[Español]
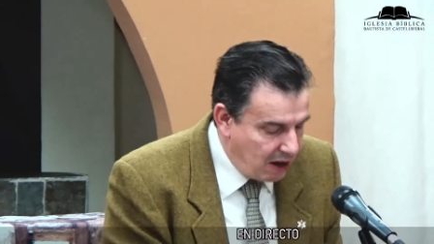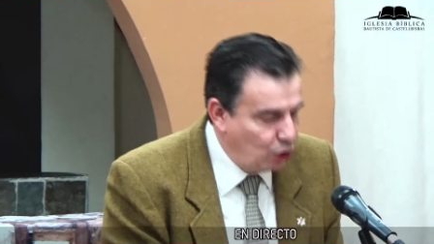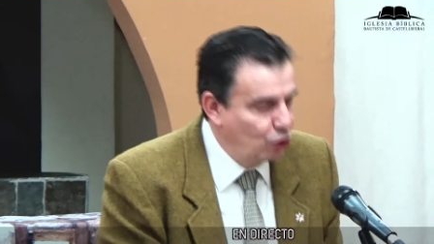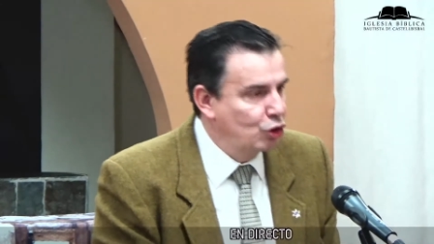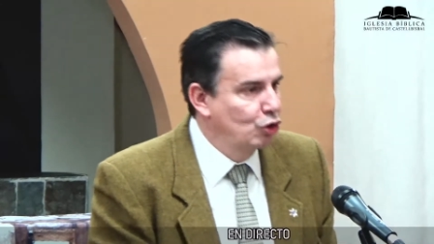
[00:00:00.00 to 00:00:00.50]
con
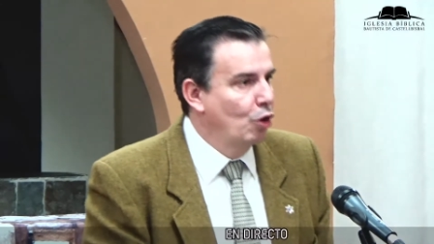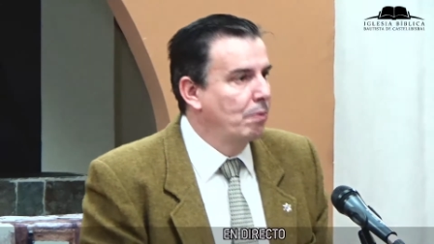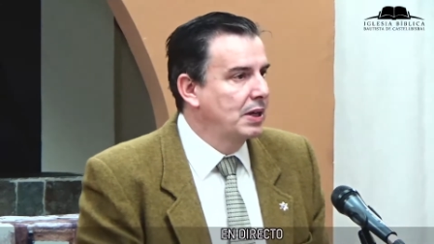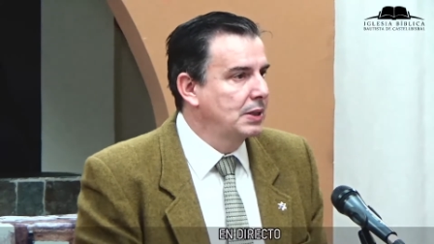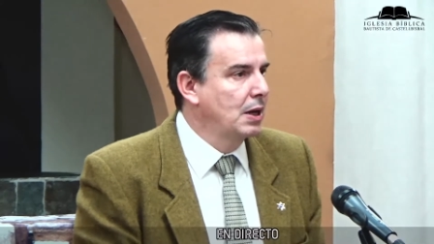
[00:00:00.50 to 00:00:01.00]
los
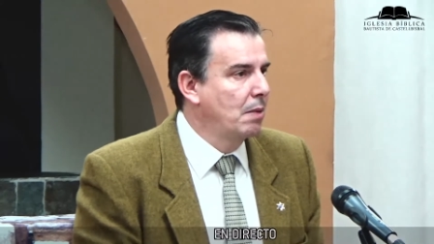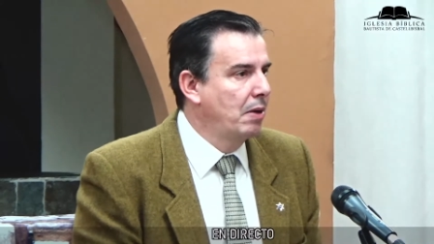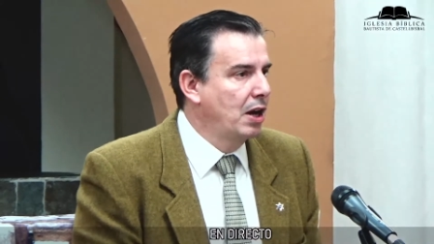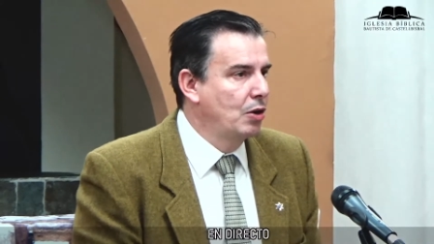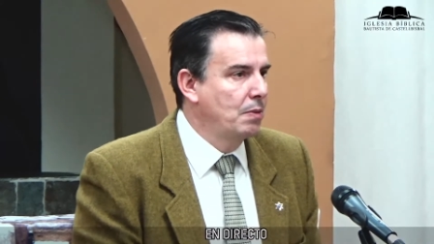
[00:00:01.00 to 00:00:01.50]
nombres en
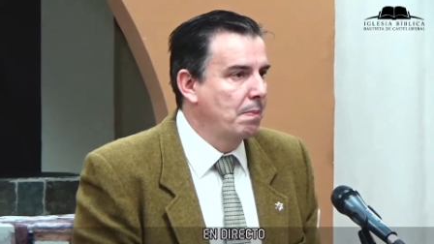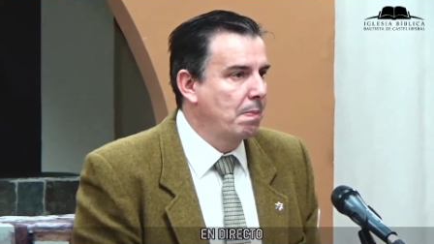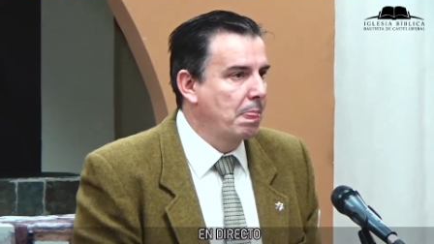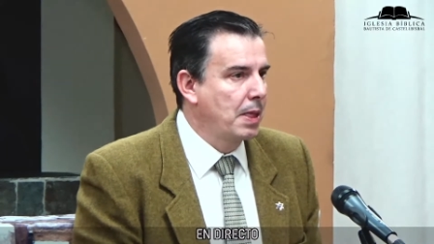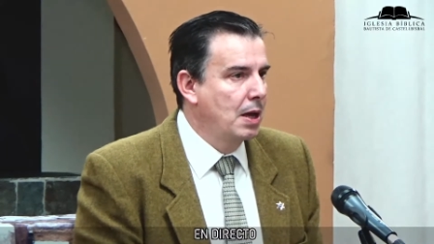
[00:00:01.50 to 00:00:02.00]
hebreo.
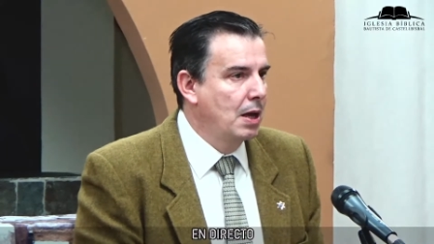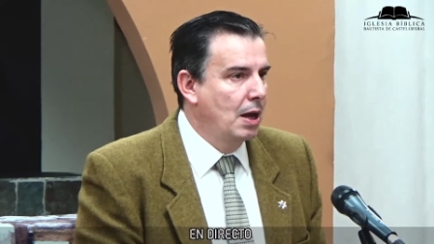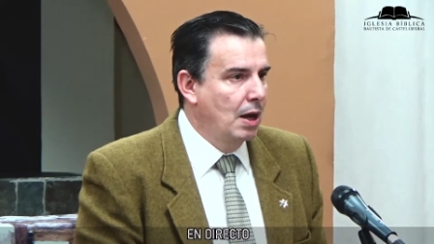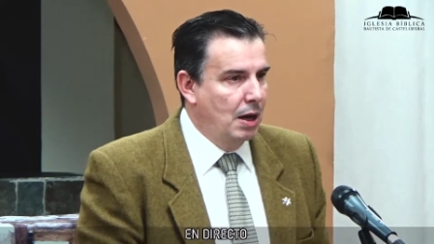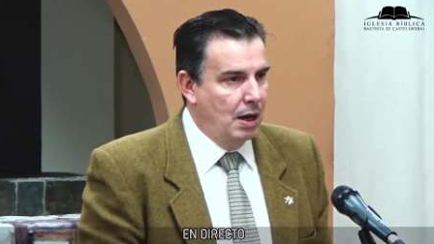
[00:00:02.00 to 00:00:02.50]

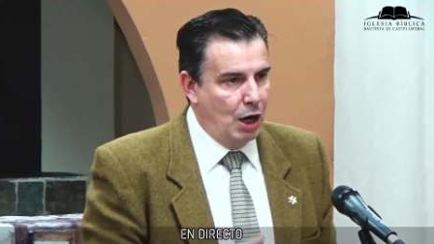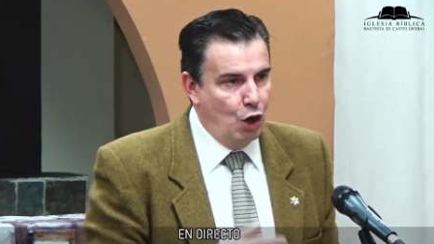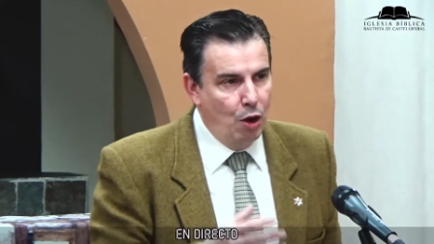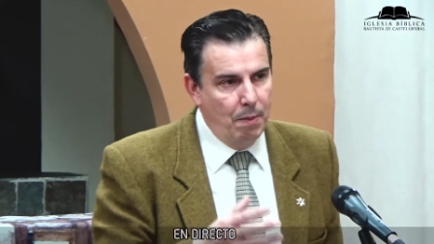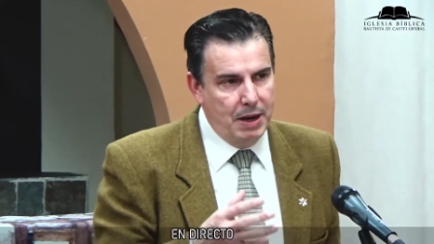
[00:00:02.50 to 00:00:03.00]
El
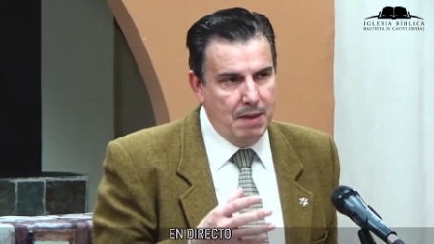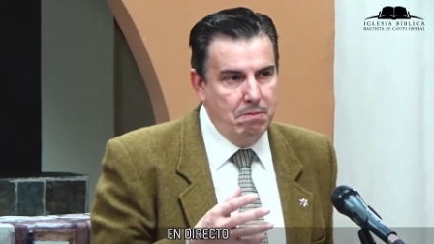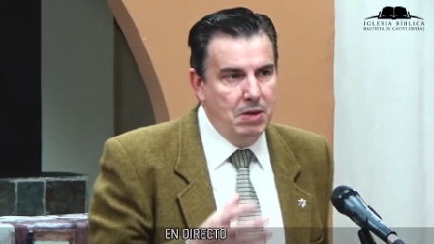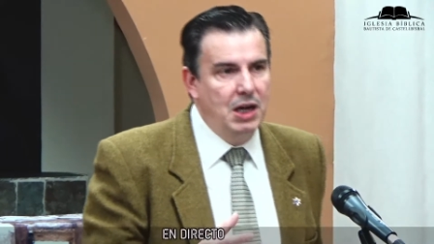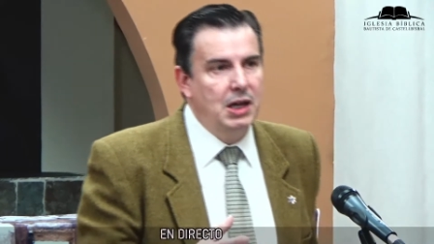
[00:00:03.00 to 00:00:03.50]
nombre
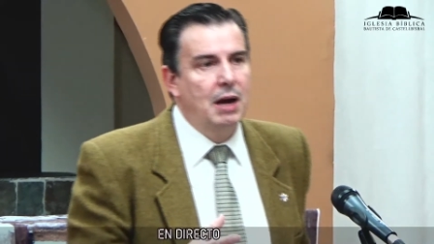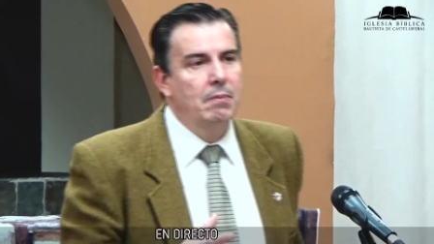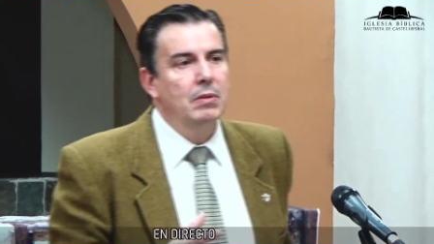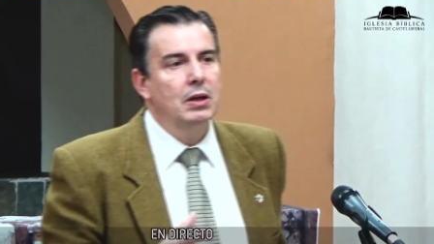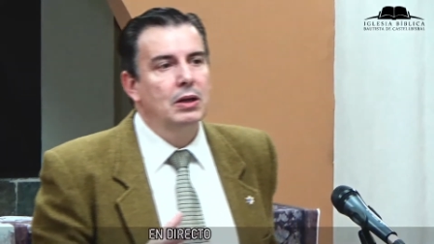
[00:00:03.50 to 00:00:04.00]
Miriam